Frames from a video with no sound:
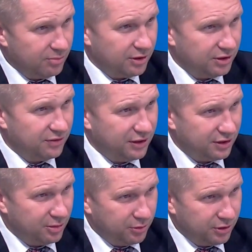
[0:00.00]
Nie ma nic
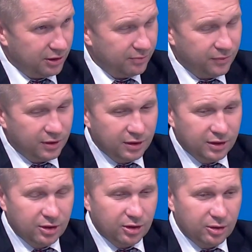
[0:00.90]
więcej poza
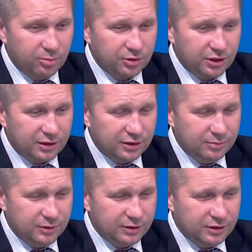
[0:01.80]
E, poza
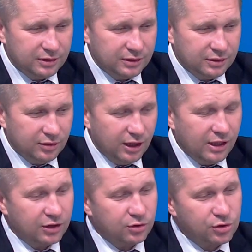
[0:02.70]
tym. E, no,
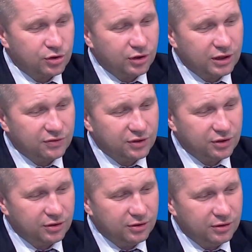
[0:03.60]
ale ktoś Kaczyński nazwisko...
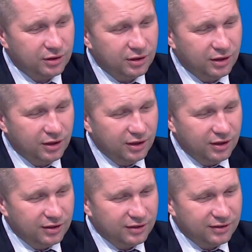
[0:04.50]
nie dzwonił, premier Morawiecki nie